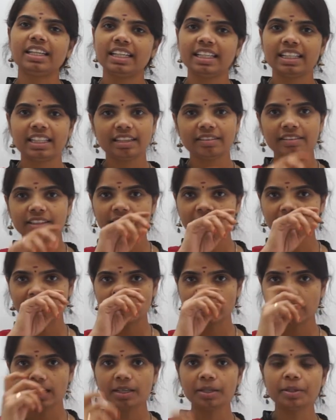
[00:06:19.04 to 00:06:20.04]
ఇదే
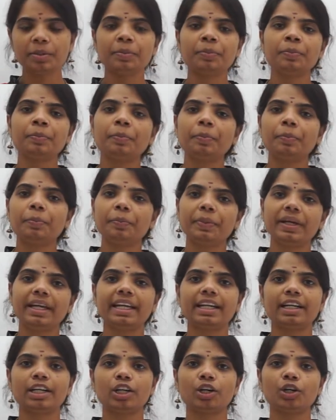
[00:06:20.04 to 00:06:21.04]
విధంగా మీ
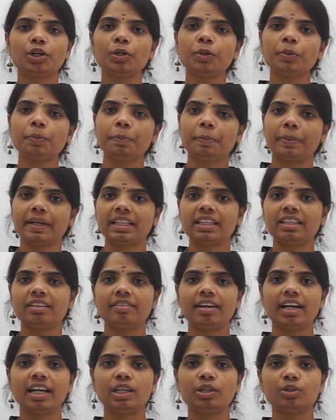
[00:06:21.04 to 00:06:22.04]
ఇంట్లో
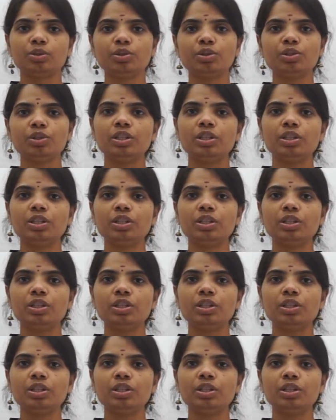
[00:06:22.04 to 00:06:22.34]
పెద్దవాళ్ళు